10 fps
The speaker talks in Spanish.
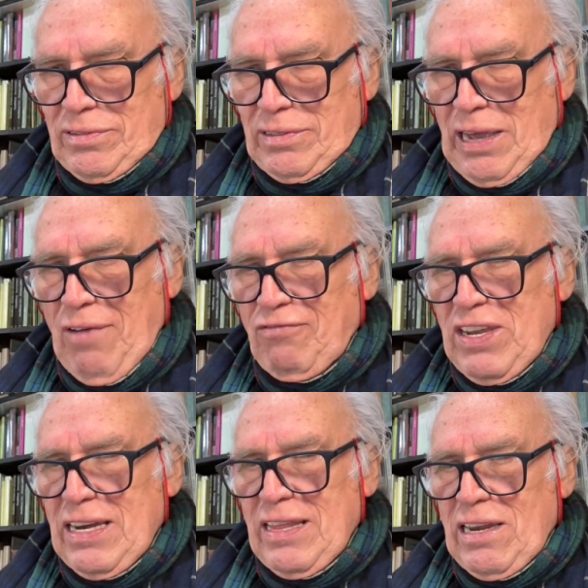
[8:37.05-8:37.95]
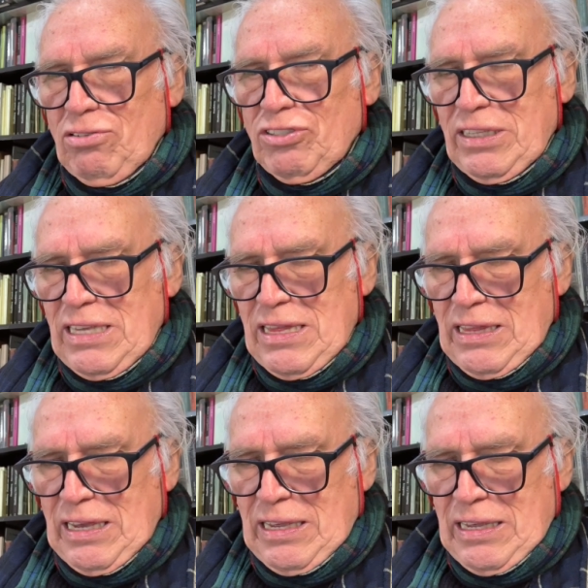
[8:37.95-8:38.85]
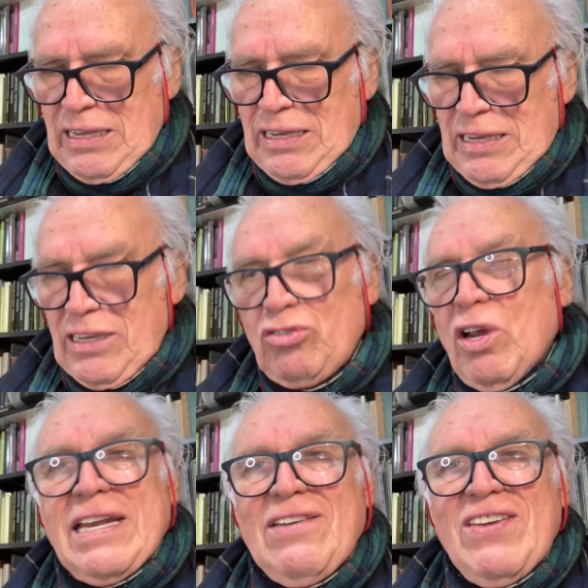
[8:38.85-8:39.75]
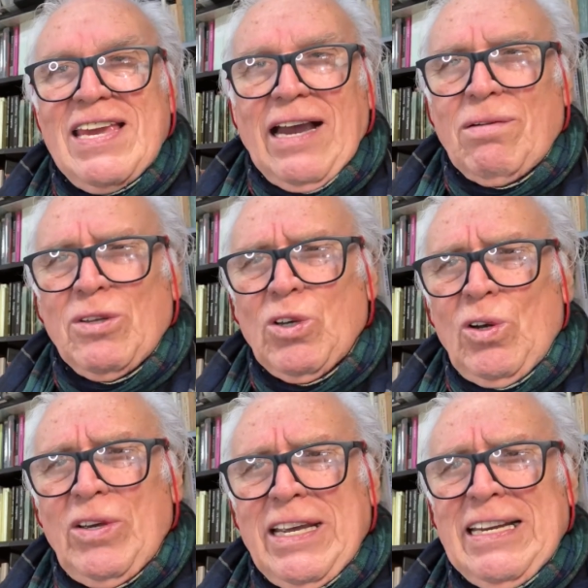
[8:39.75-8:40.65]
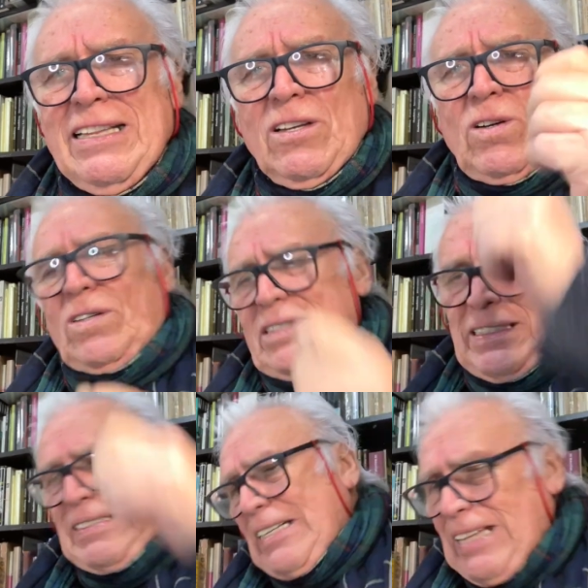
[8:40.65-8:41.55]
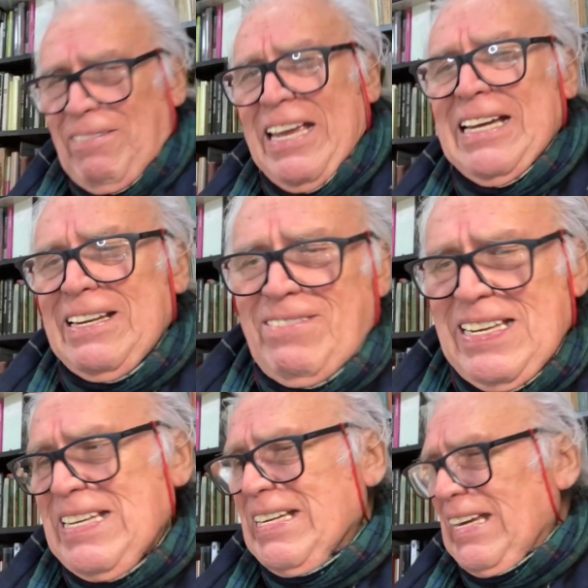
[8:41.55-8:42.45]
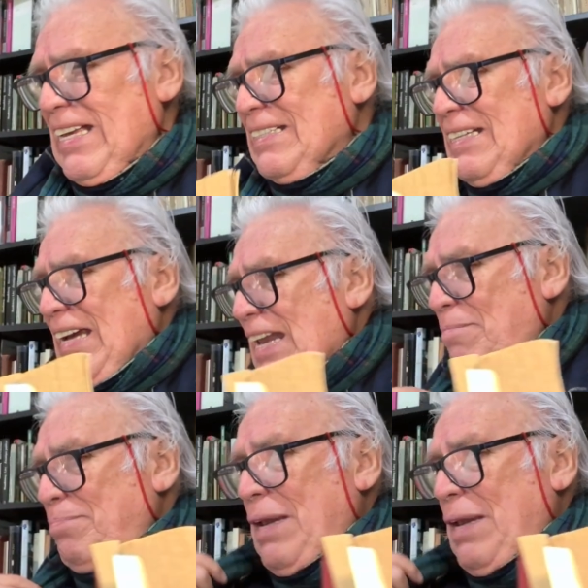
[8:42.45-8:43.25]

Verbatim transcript: a fines de los 70. Yo escribía, como todos los escritores, trataba de escribir y quería ganar